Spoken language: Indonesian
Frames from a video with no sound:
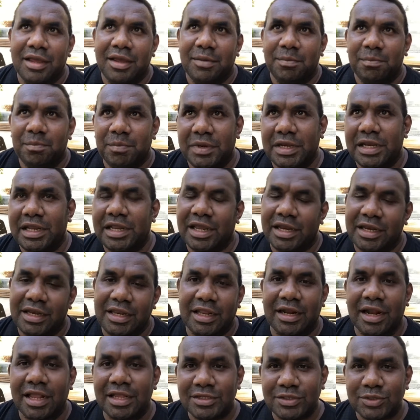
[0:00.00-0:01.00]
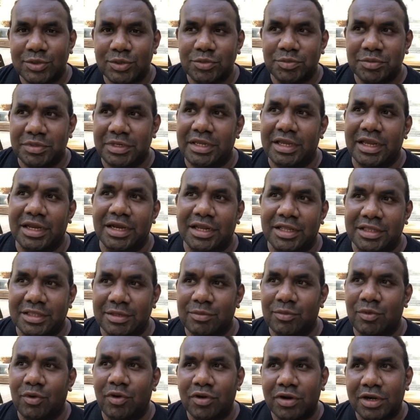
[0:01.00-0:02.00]
mendingan di classroom mendingan
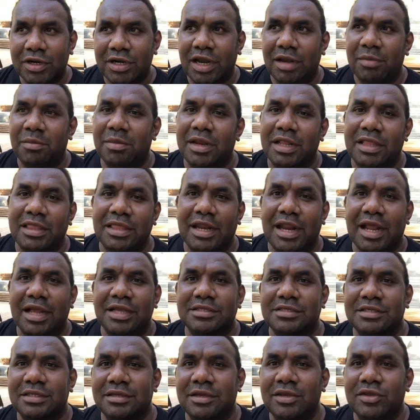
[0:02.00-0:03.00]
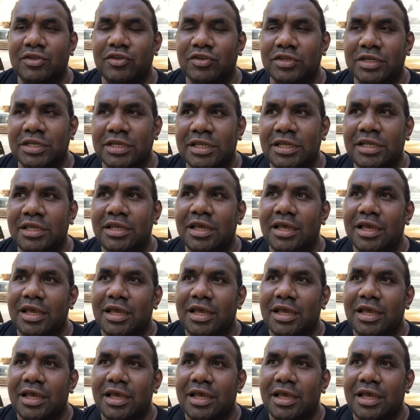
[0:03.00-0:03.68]
ketemu orang dan berinteraksi gitu jadi